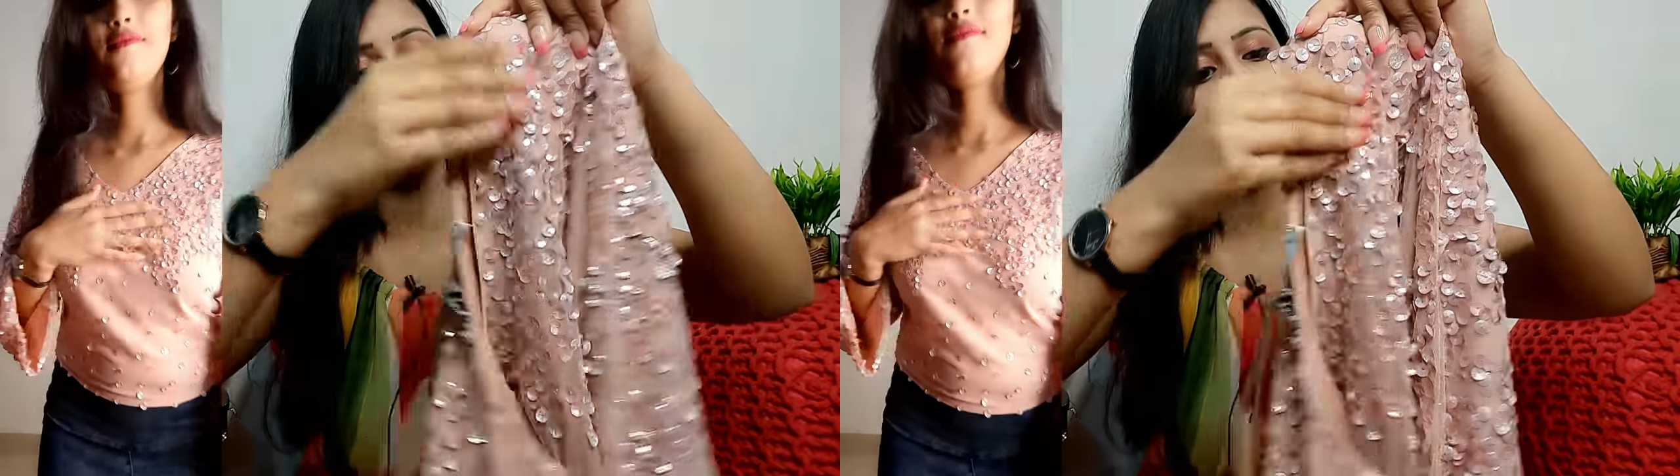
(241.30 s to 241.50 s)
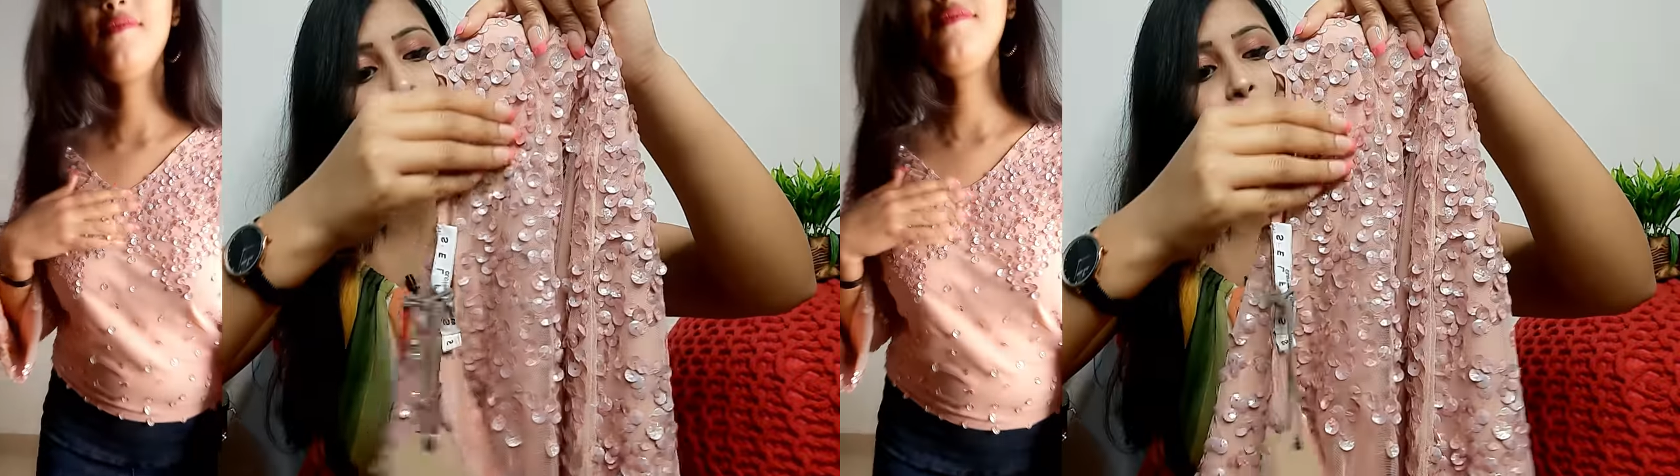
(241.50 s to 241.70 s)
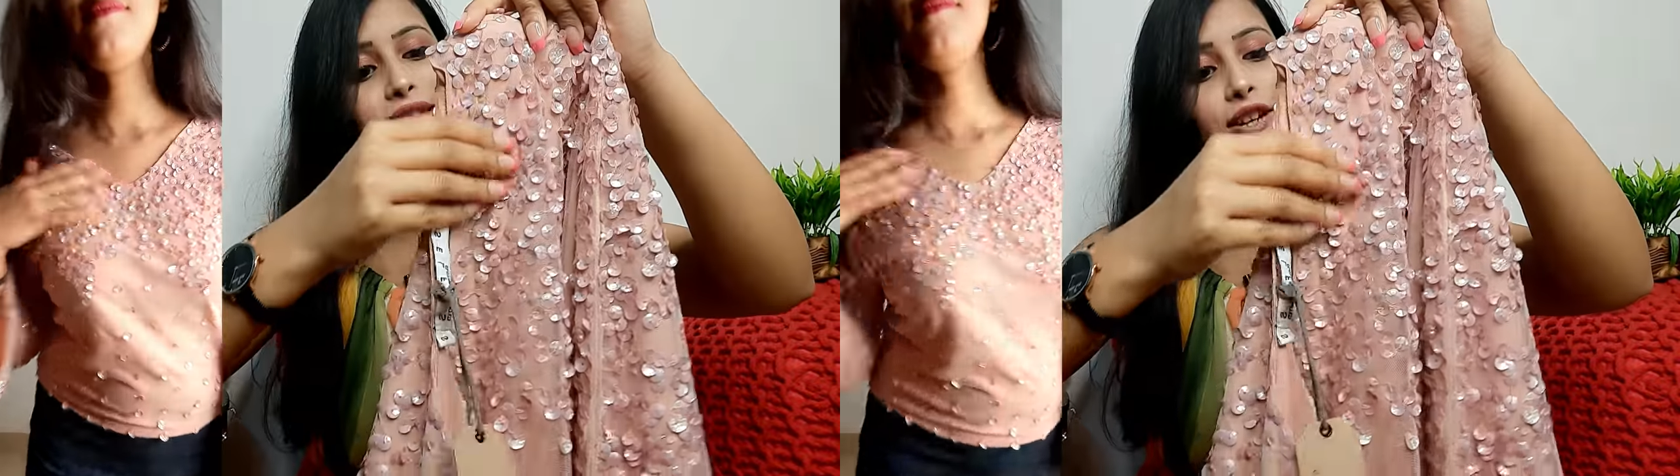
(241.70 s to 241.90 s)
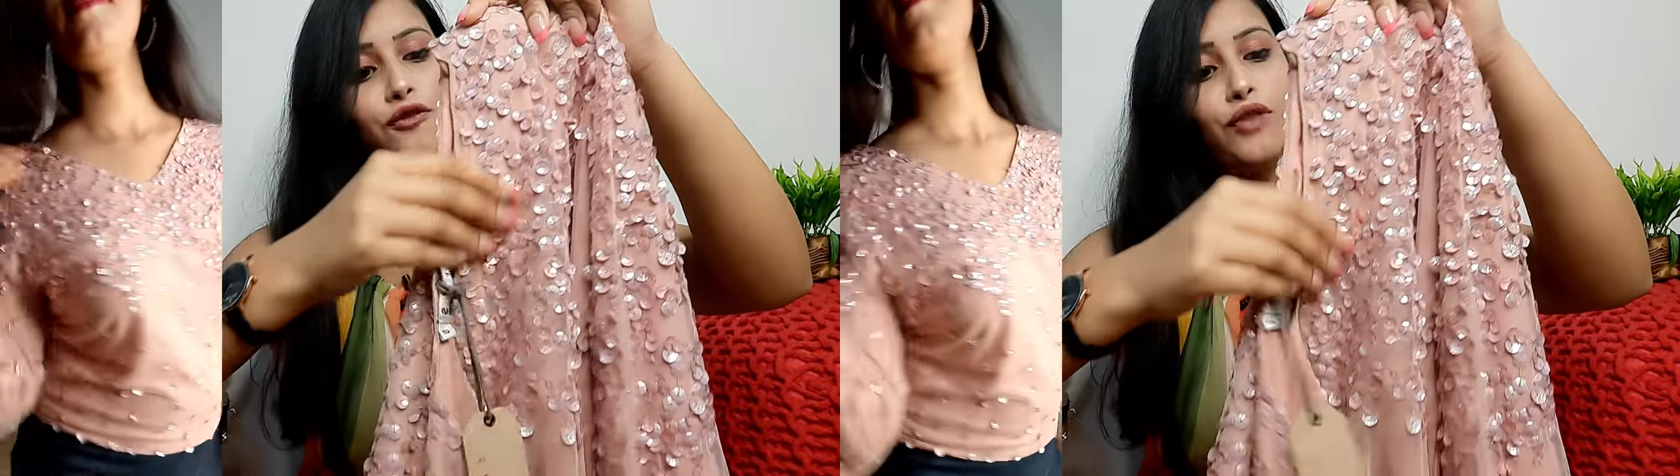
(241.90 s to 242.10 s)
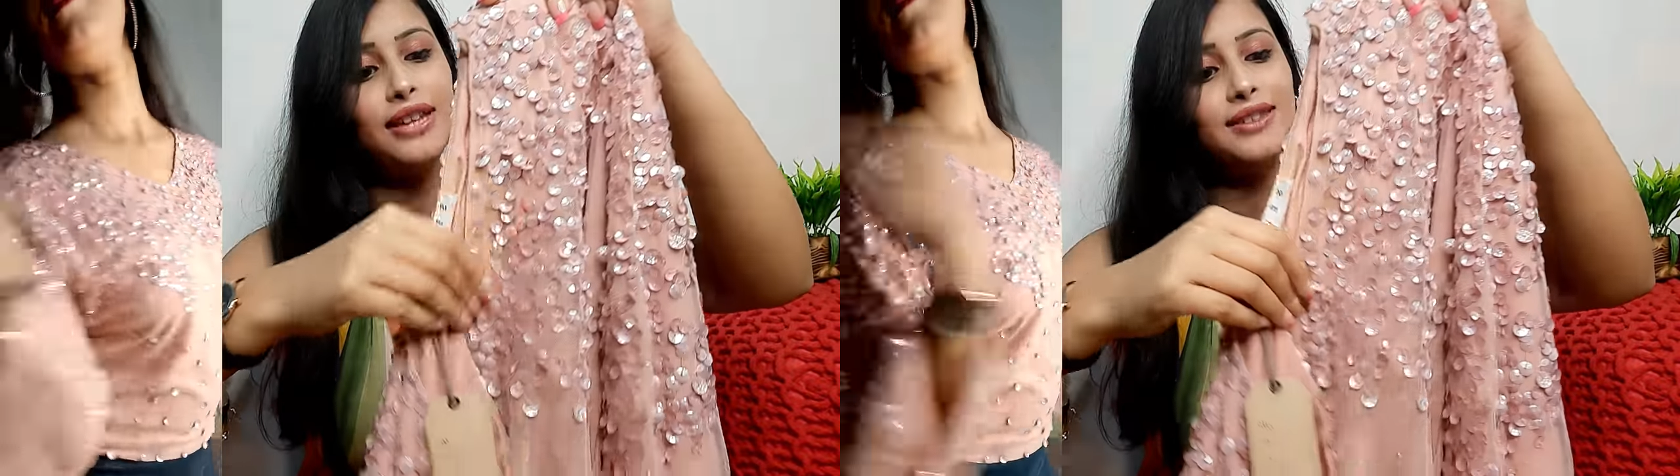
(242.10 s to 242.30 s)
हैं जो इसमें
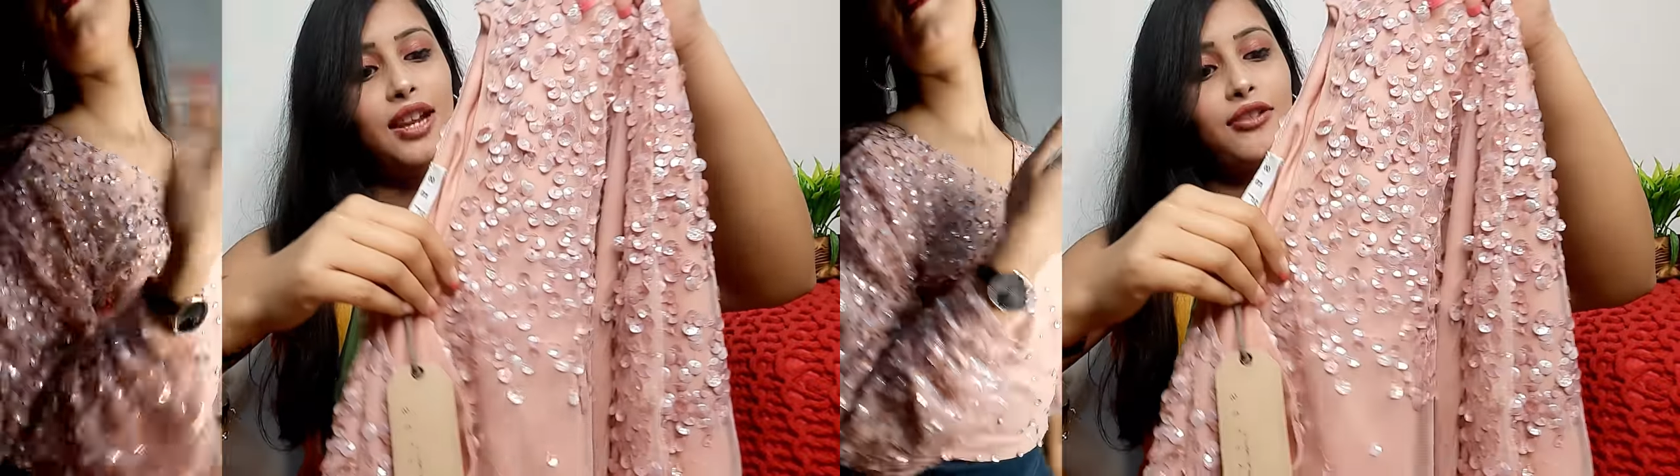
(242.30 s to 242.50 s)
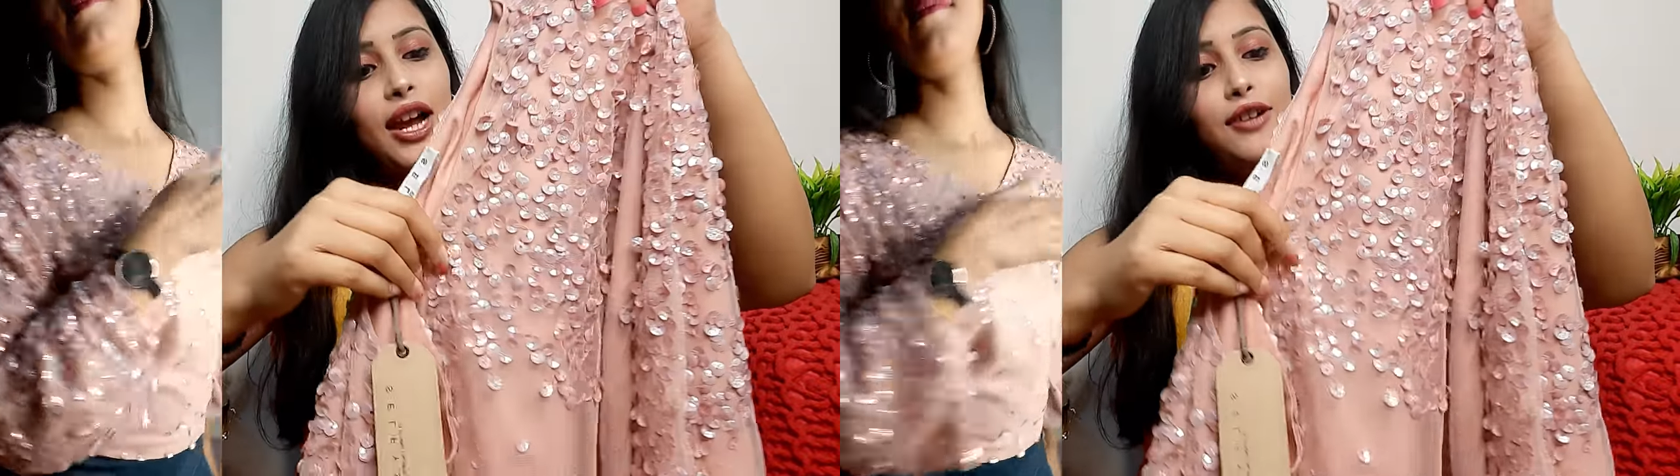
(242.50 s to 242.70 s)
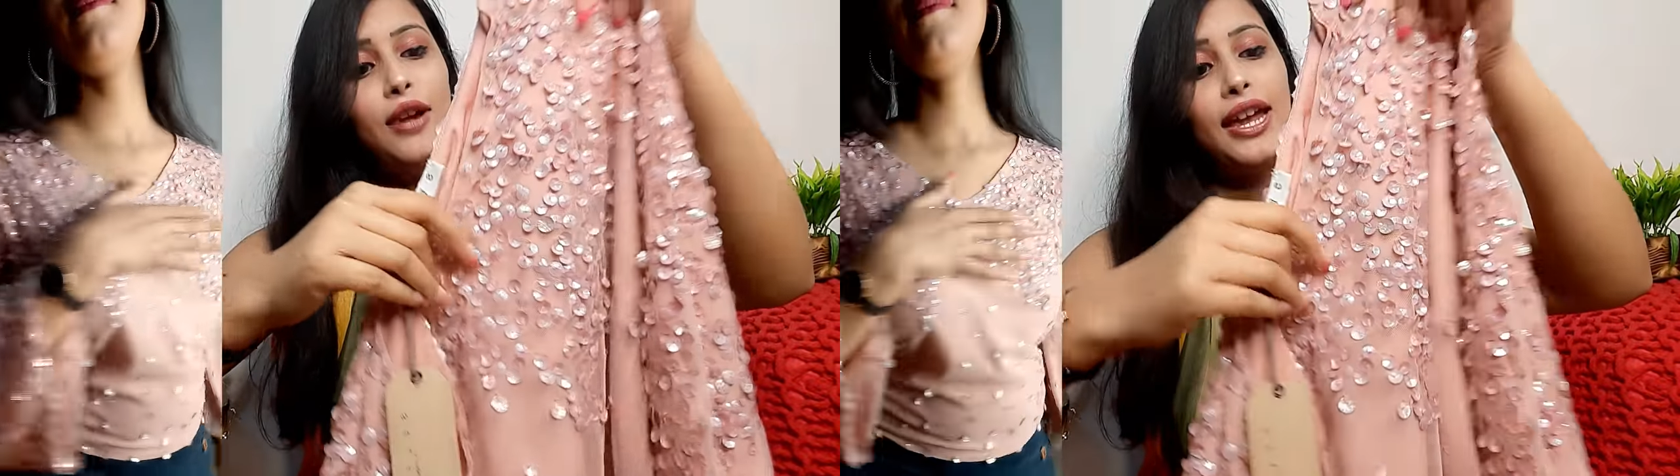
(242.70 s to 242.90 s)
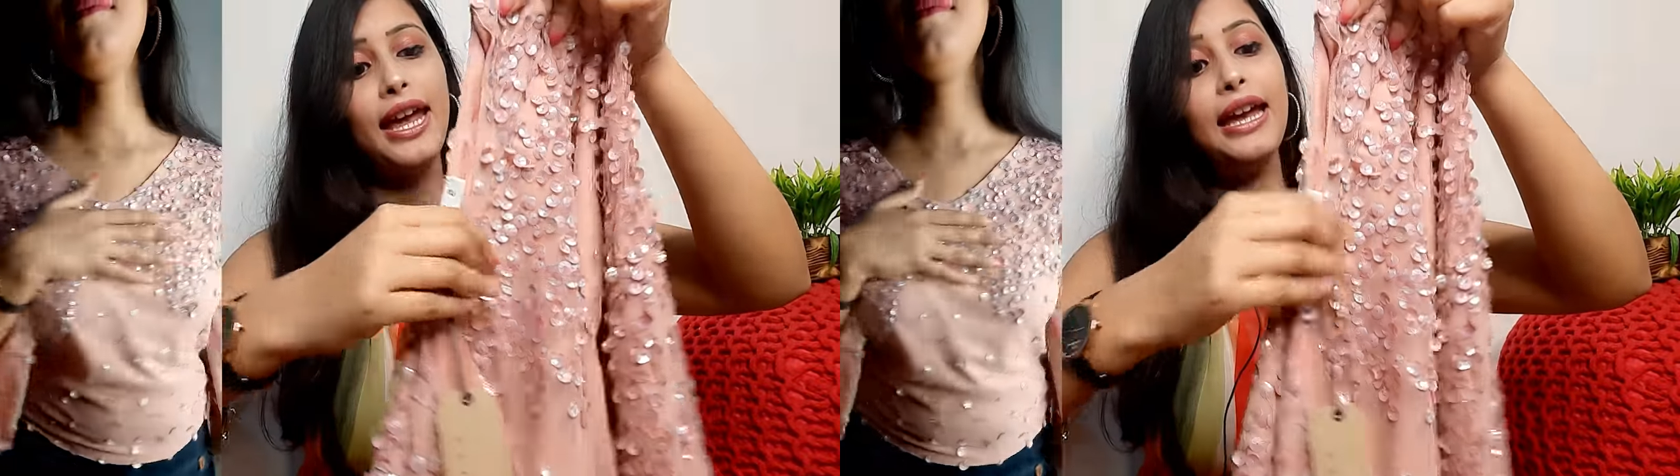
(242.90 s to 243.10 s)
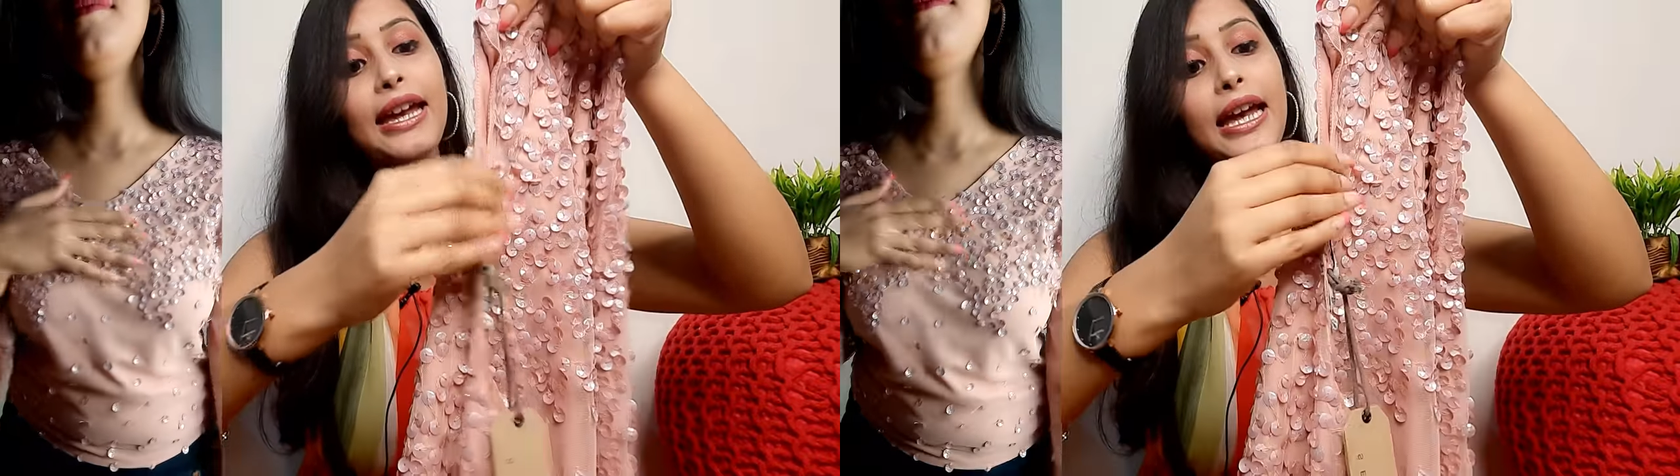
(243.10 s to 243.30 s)
सिक्वेंस लगवाए हुए हैं